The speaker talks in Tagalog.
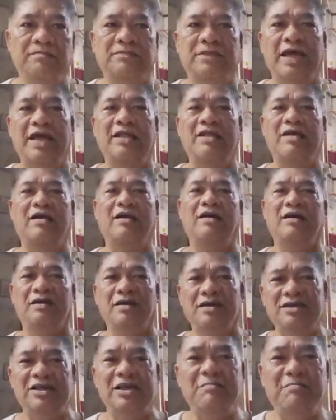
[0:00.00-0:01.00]
Yan.
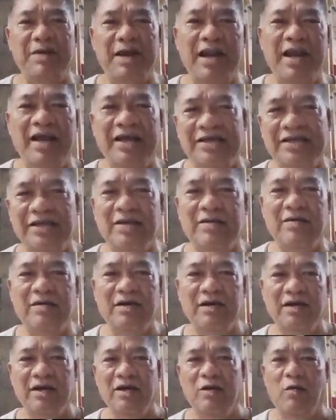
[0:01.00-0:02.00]
Simple lang siya. Oh.
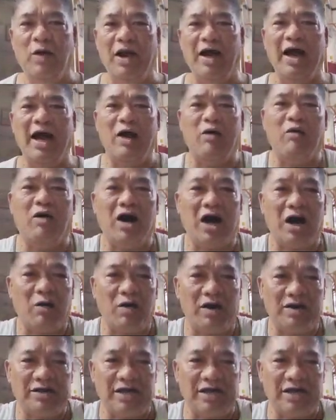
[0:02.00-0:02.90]
Walang hawak-hawak